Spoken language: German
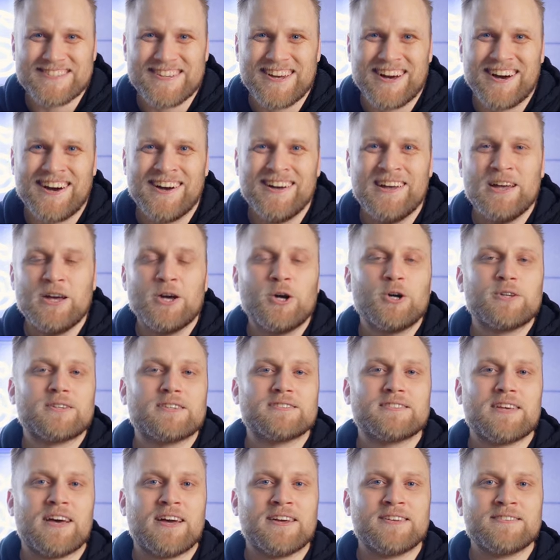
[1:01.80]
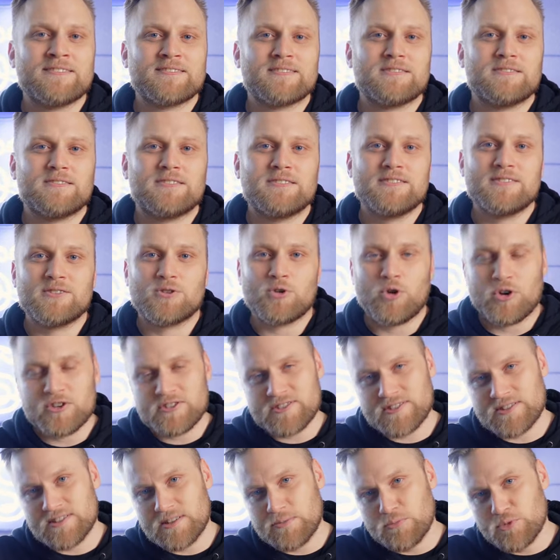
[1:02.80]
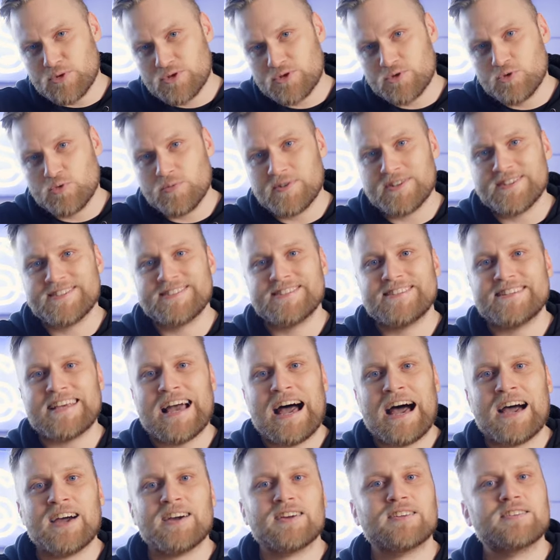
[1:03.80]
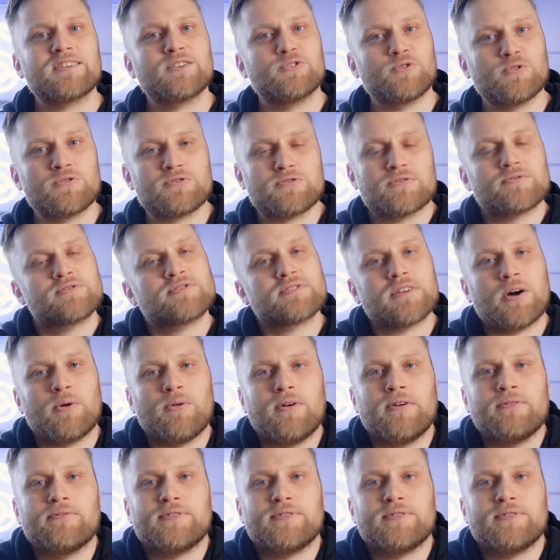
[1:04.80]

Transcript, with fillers: Jahr. Das heißt, diese Kosten, die musst du über diese Jahre der Nutzungsdauer